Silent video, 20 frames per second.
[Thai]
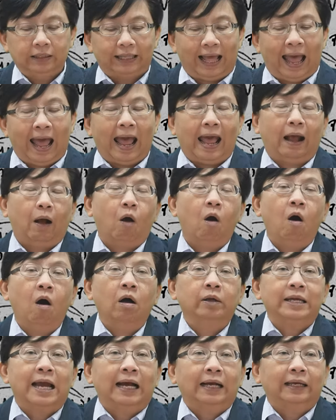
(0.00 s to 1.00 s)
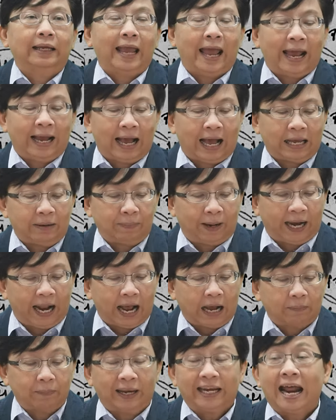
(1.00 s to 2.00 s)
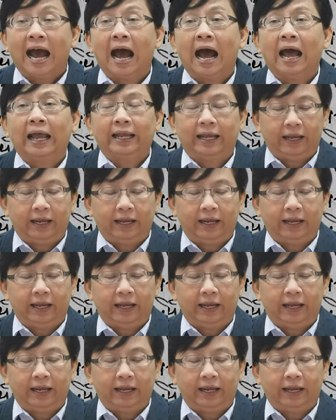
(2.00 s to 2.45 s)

แต่ก็ยังแก้ไขปัญหาไม่ได้